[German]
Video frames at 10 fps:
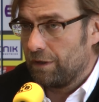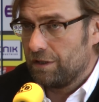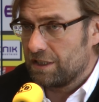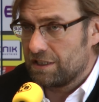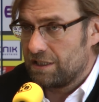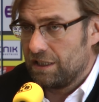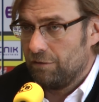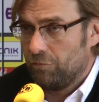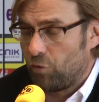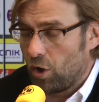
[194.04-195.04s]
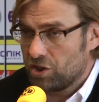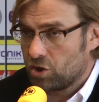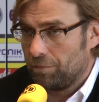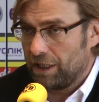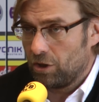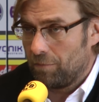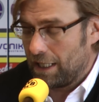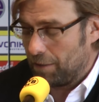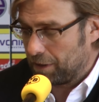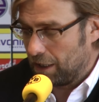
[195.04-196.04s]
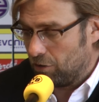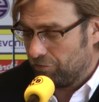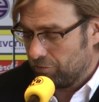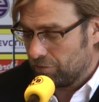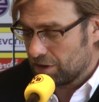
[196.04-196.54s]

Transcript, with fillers: es ist die Woche ist komplett normal abgelaufen.